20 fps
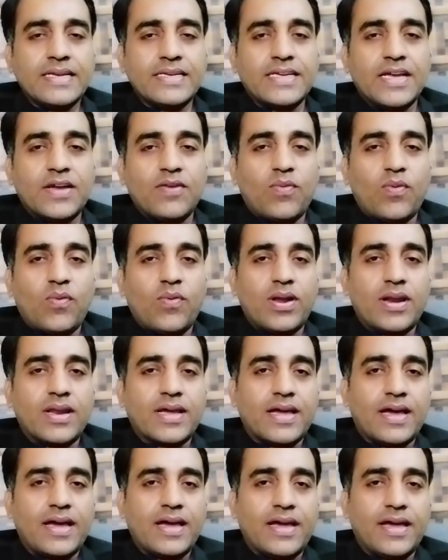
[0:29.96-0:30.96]
ये वो
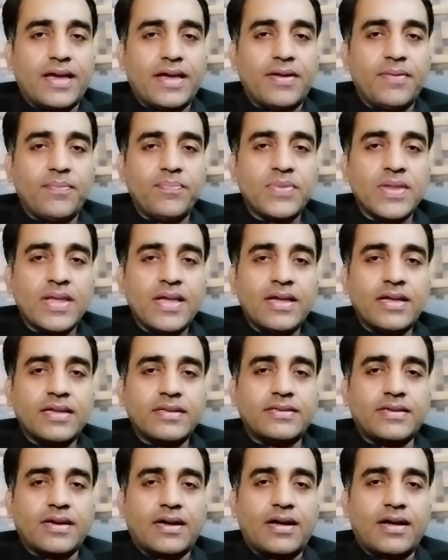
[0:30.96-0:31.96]
हल्का है
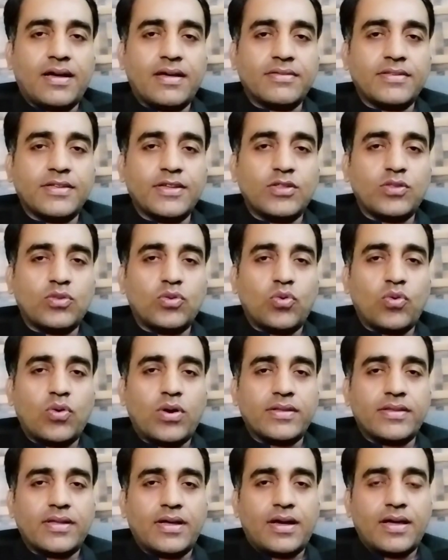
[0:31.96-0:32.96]
जहां से
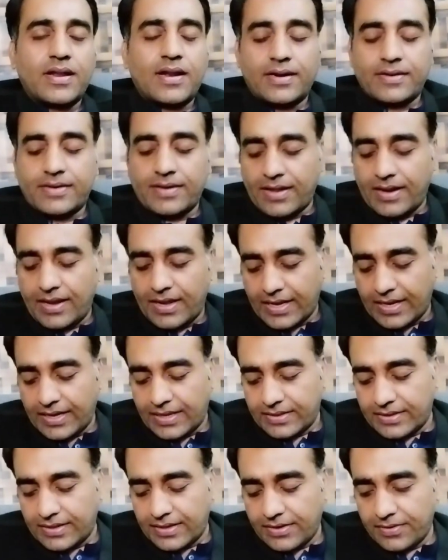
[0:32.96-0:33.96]
2018 के
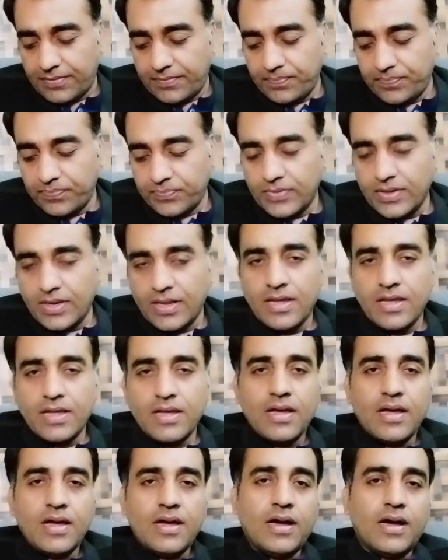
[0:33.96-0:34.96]
अंदर
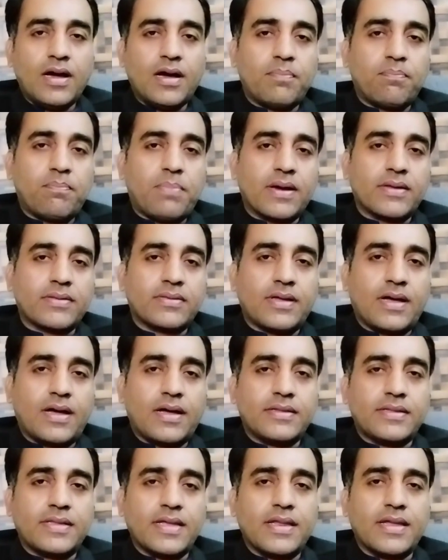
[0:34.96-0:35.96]

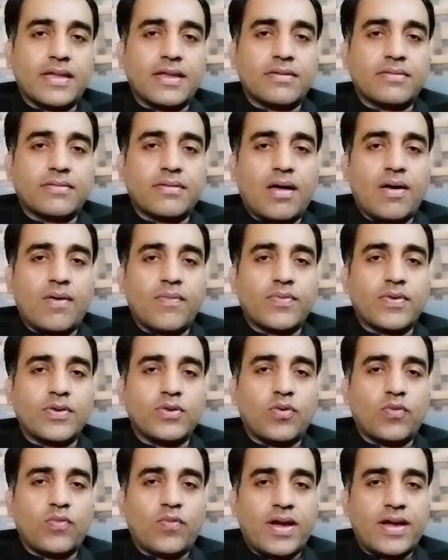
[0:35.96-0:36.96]
पाकिस्तान तहरीक इंसाफ के
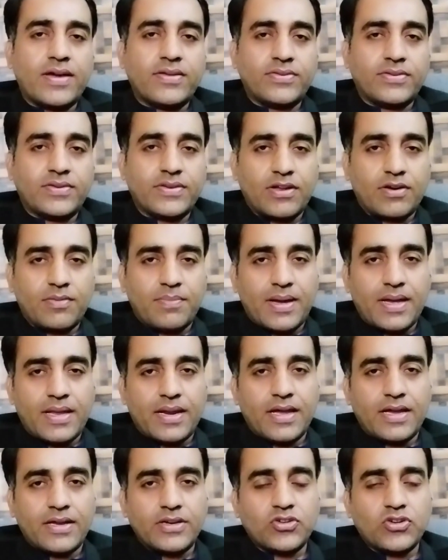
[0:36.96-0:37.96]
जो वाइस
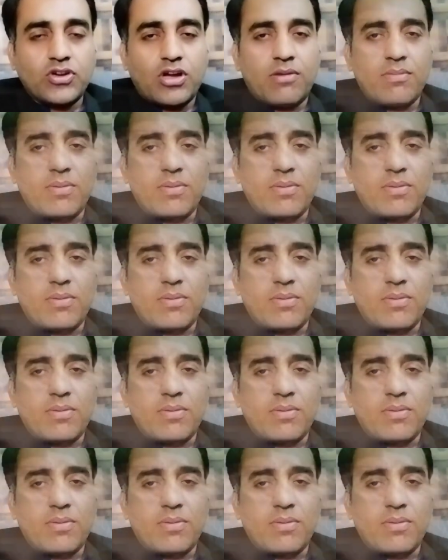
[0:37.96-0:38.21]
चेयरमैन है शाह